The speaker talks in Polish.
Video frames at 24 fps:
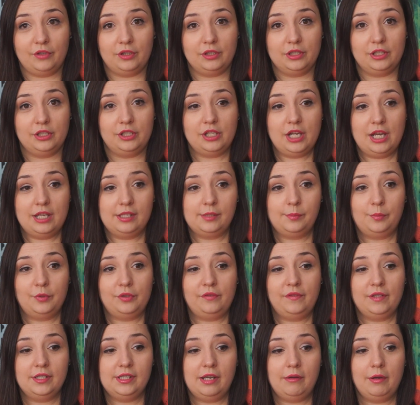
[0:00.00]
wolny czas
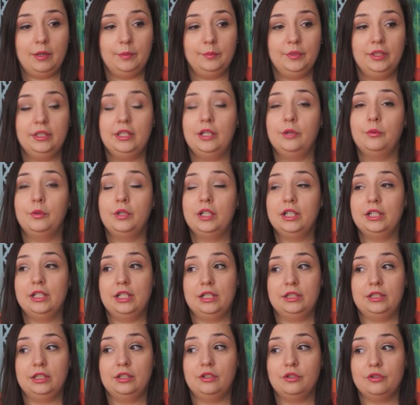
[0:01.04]
poświęcałam na naukę,
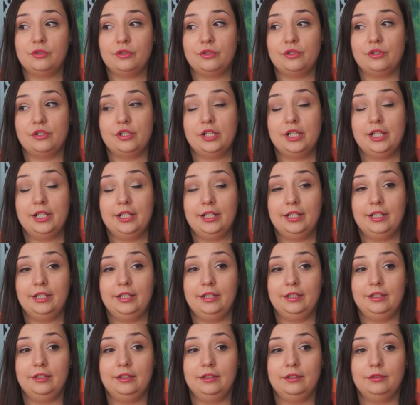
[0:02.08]
dlatego
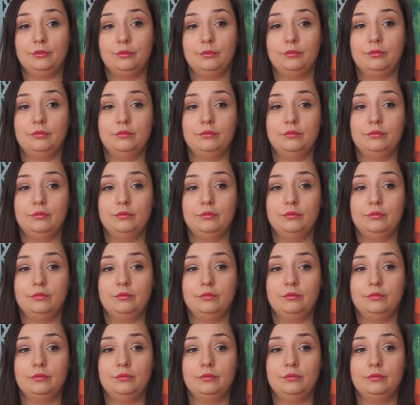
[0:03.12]
że